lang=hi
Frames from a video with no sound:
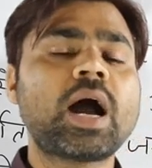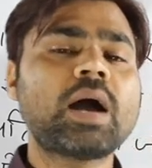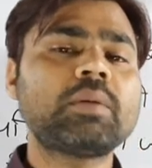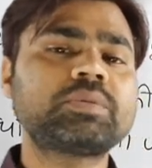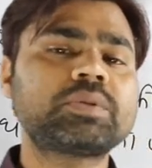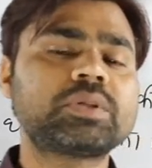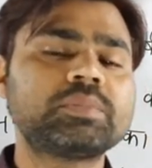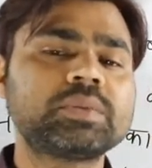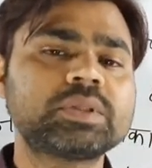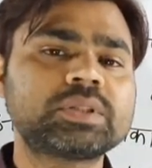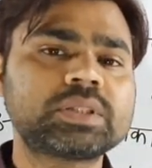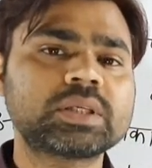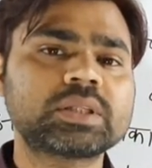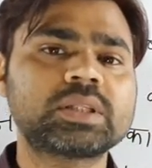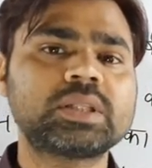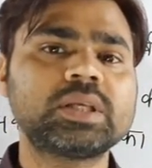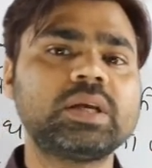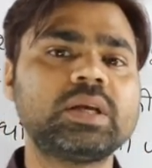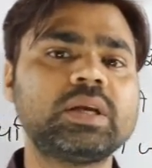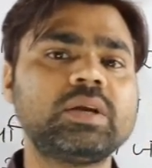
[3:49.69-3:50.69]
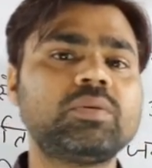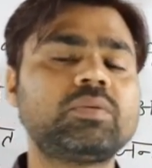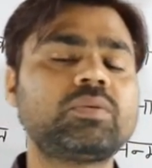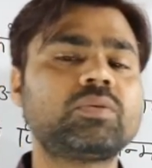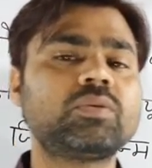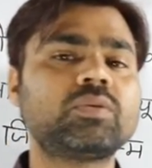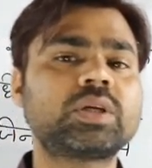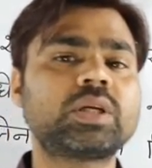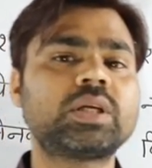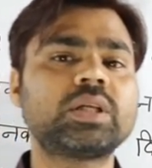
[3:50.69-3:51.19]
आप समझ सकते हैं
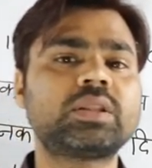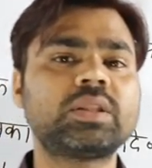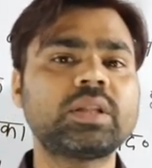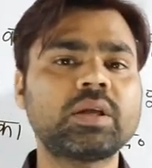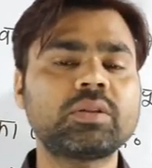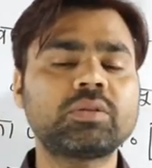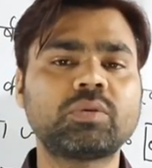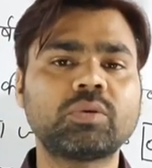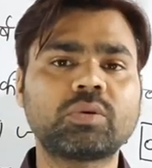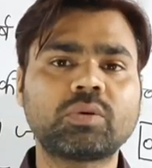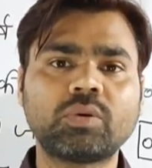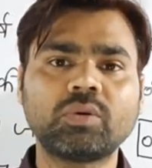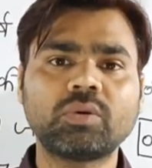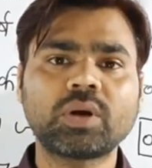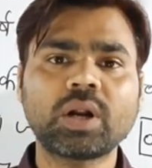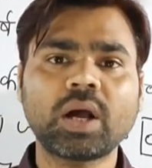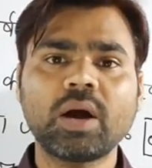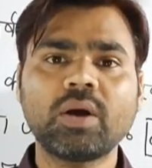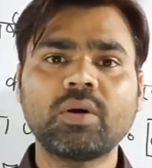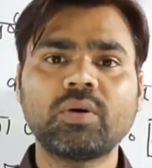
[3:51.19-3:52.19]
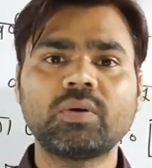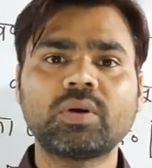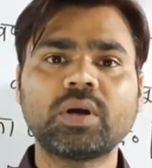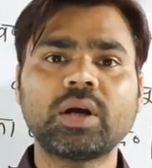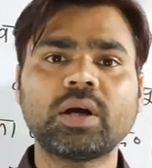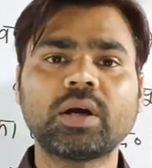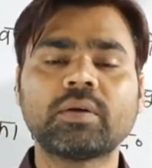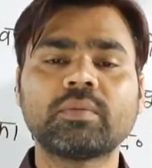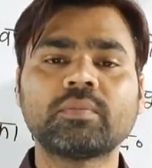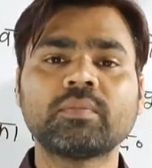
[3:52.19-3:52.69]
उनको कितना दुख हो रहा होगा